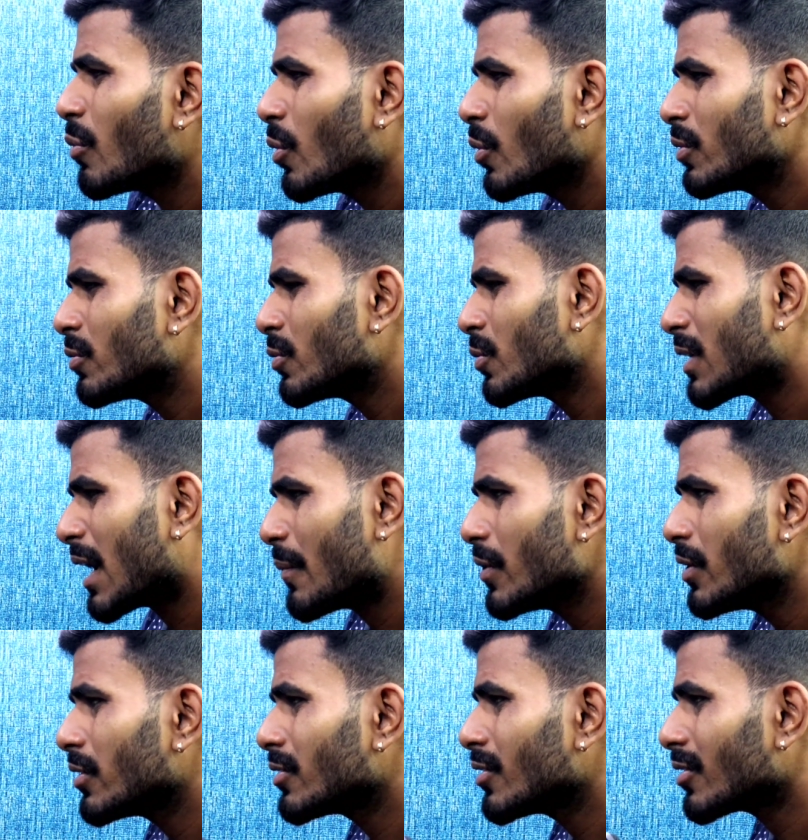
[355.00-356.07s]
फ़ोन तो
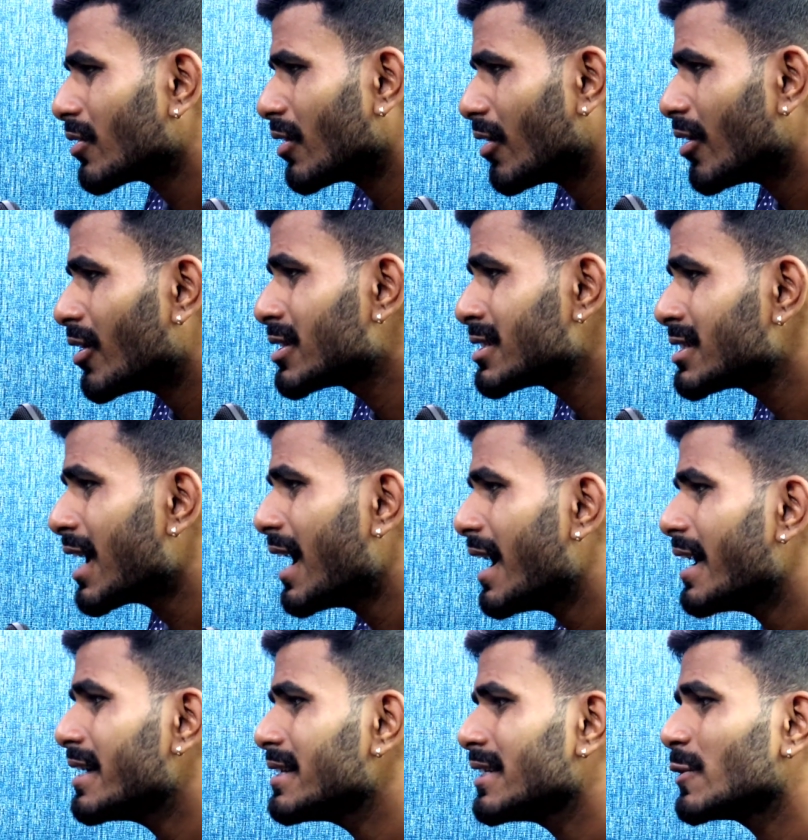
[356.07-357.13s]
काफ़ी हद तक अच्छा
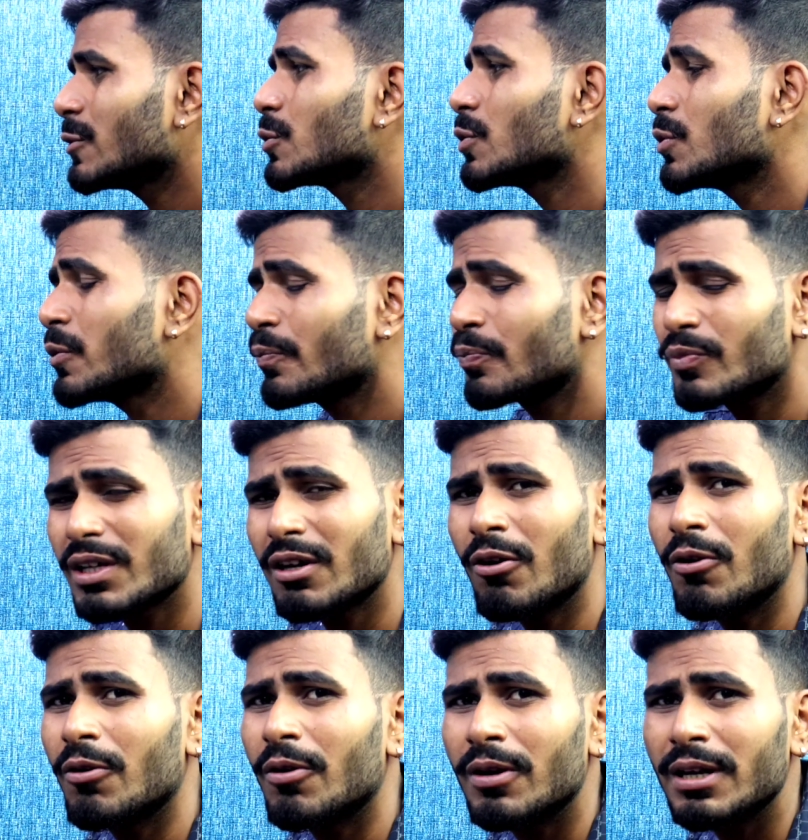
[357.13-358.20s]
है जी हाँ दोस्तों
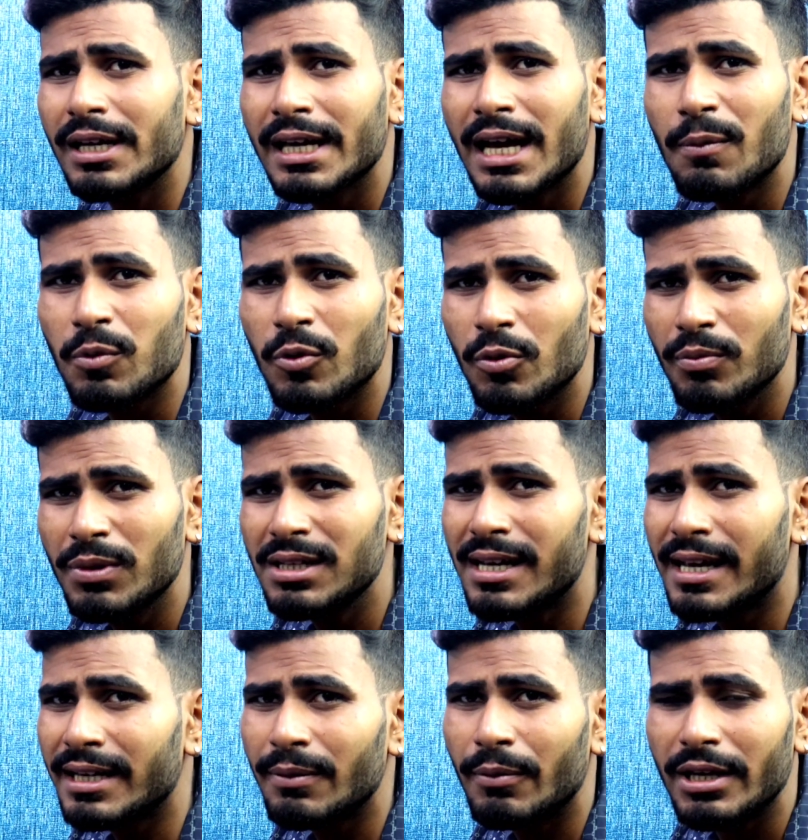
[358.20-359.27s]
और ये आपको मिल
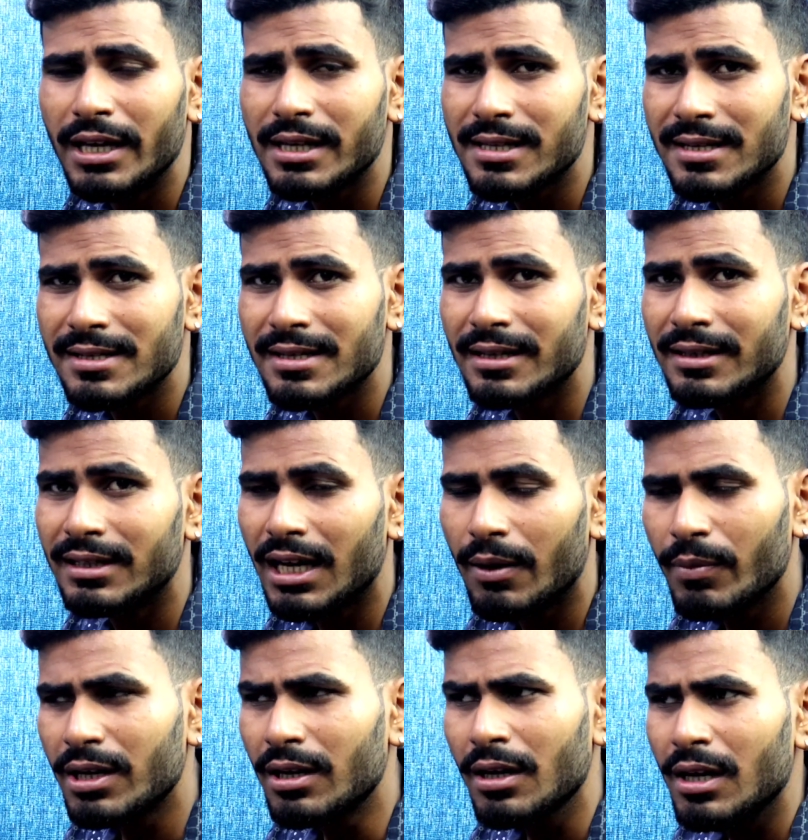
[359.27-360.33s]
जाएंगे बड़े आसानी से
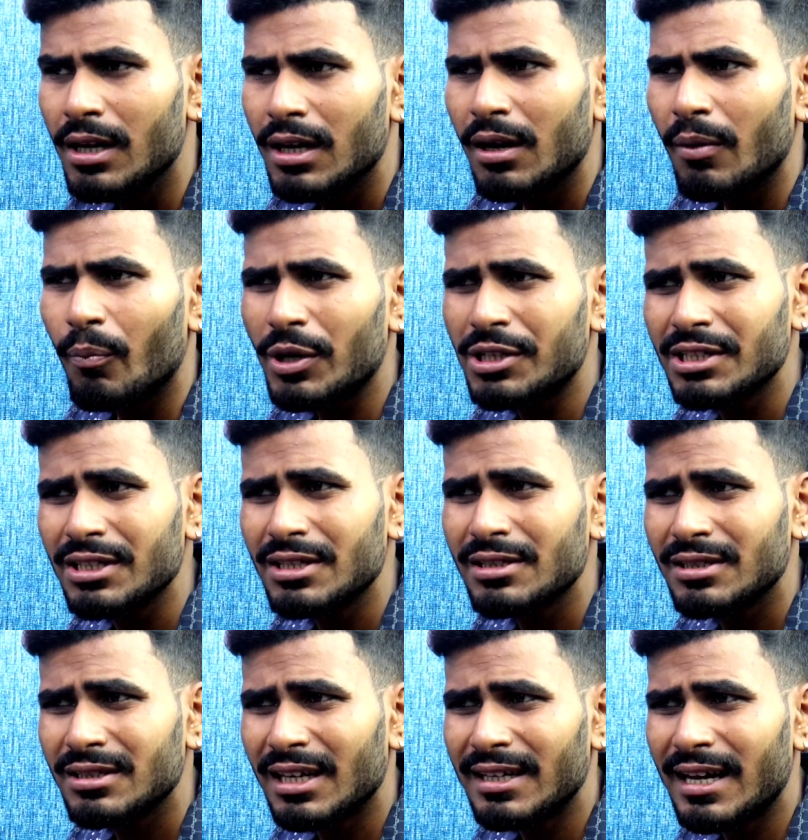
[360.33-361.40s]
इंडिया में
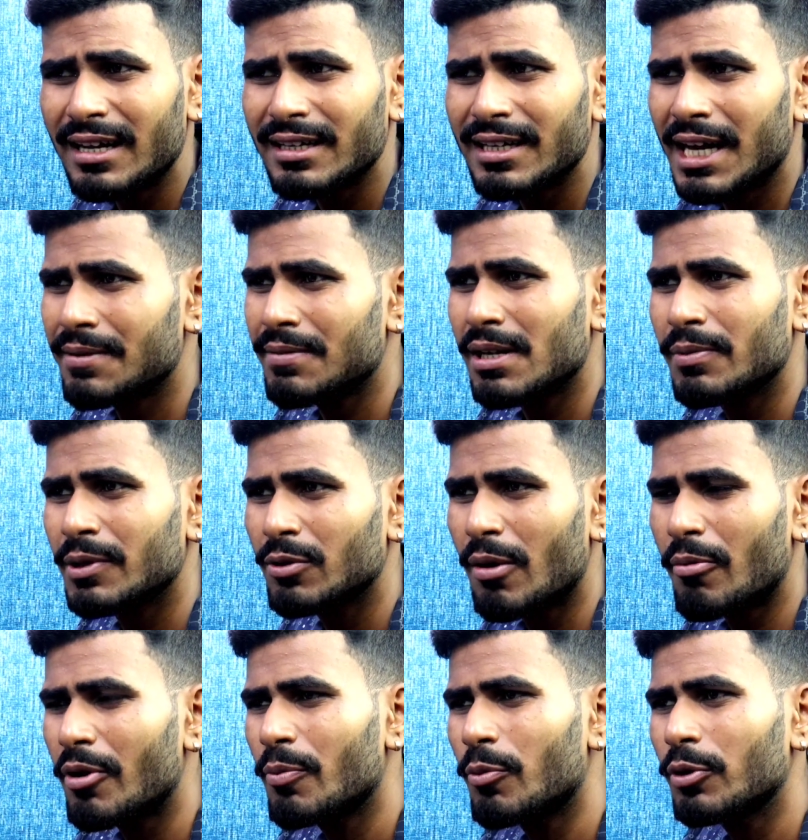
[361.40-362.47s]
पच्चीस हज़ार के आसपास में
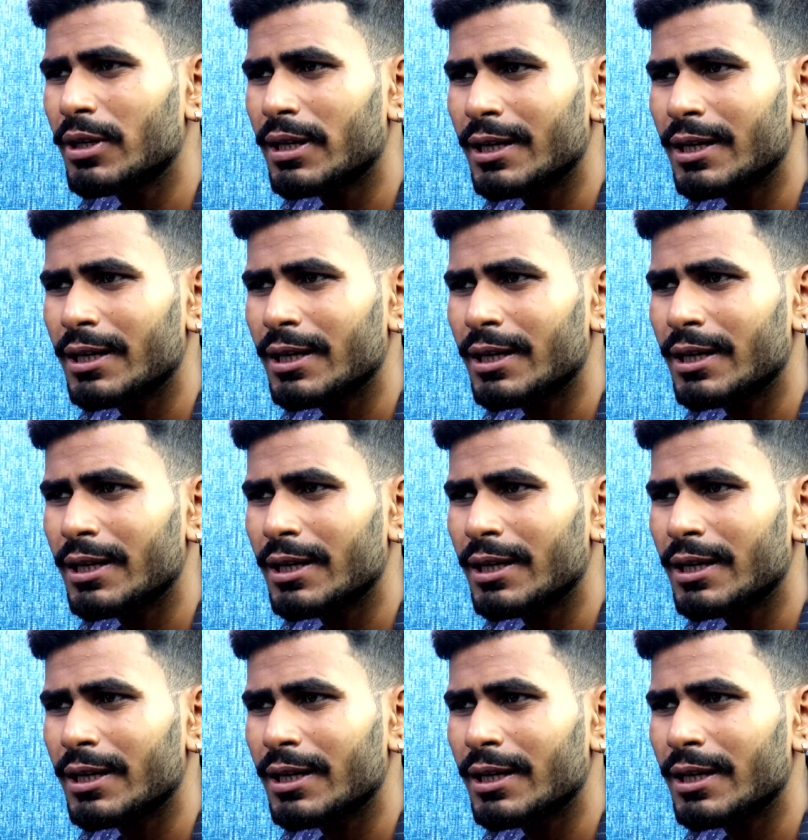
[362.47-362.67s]
तो आपको फ़ोन